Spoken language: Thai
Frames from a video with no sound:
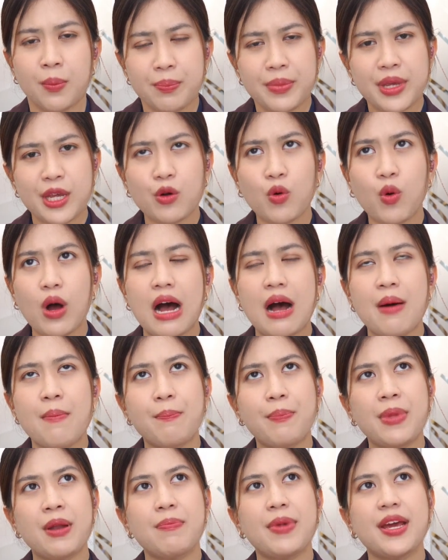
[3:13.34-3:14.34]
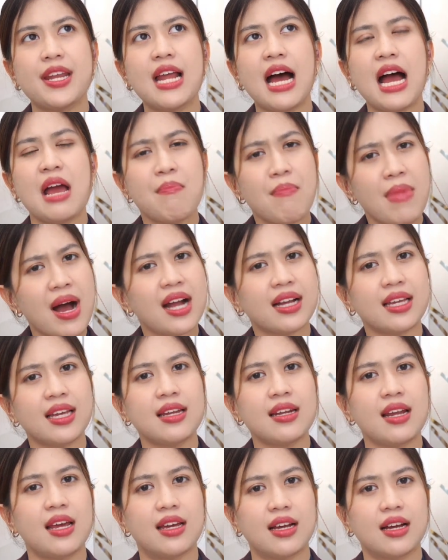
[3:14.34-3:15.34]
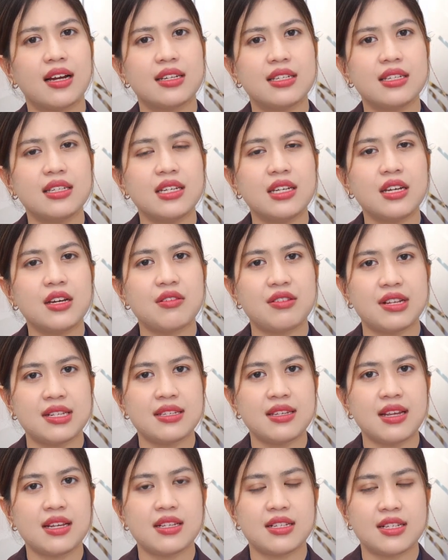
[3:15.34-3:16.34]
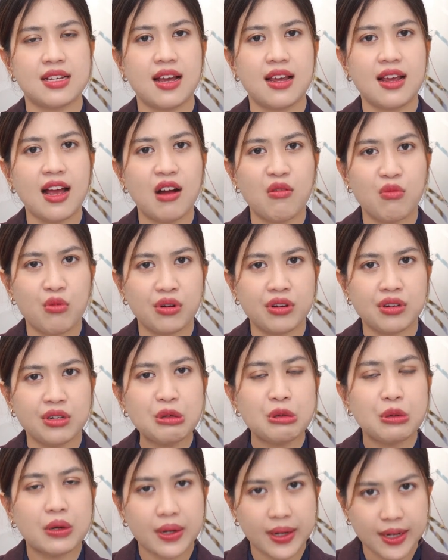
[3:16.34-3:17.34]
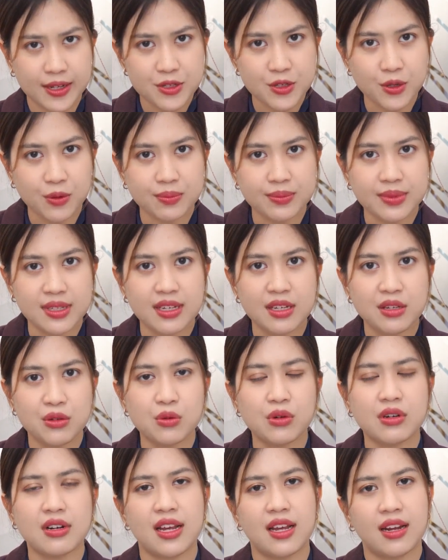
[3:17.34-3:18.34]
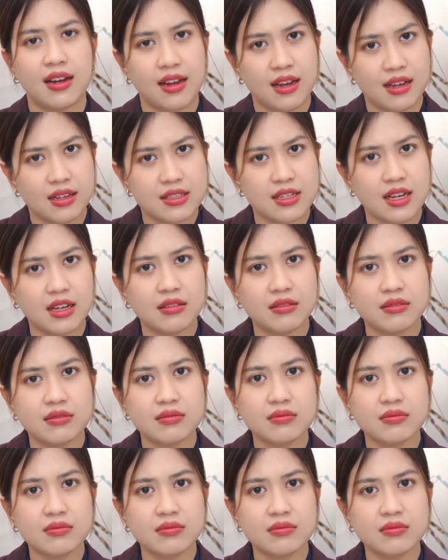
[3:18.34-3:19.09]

มีความเป็นไปได้มากแค่ไหนคะที่รัสเซียจะใช้อาวุธนิวเคลียร์โจมตียูเครนนะคะอาจารย์